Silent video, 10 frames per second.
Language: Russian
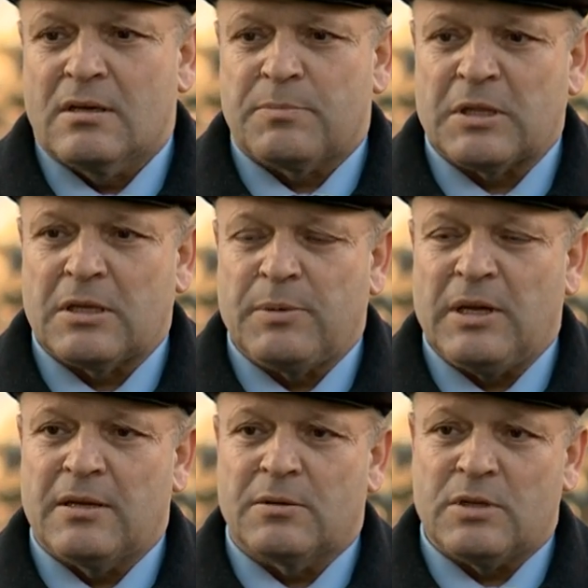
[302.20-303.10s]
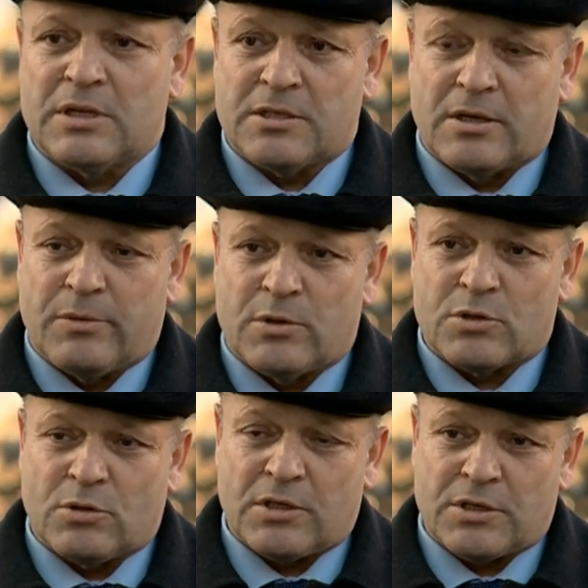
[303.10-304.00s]
э, подтопления. Но я же
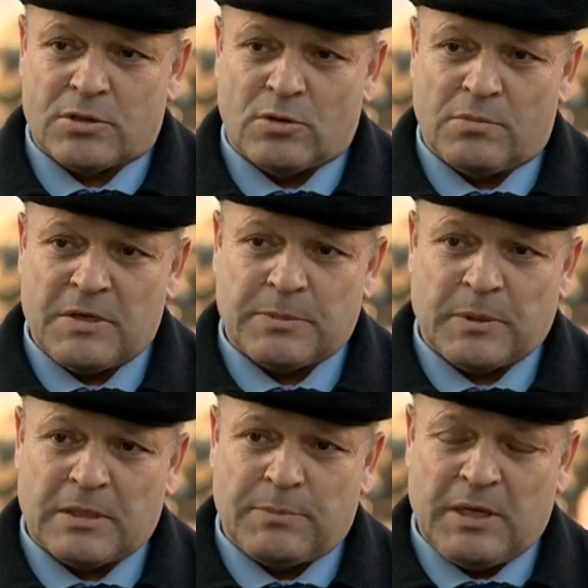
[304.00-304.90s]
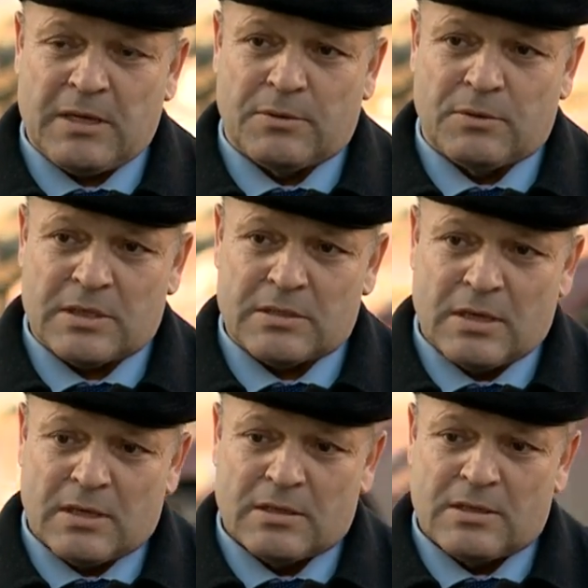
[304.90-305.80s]
говорю, что это 600 мест подтопления у нас